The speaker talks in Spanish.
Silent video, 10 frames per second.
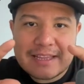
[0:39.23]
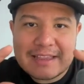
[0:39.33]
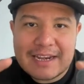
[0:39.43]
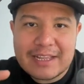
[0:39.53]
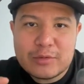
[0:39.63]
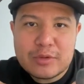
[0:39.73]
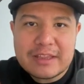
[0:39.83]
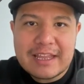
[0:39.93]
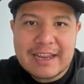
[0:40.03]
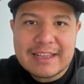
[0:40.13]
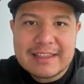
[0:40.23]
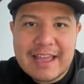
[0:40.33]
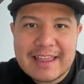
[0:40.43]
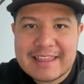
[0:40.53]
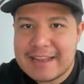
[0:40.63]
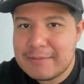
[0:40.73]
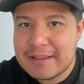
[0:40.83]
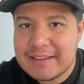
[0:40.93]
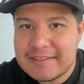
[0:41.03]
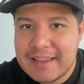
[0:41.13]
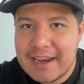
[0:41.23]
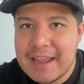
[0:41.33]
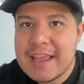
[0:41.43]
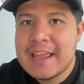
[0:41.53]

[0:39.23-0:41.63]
entreguen una tarjeta del bienestar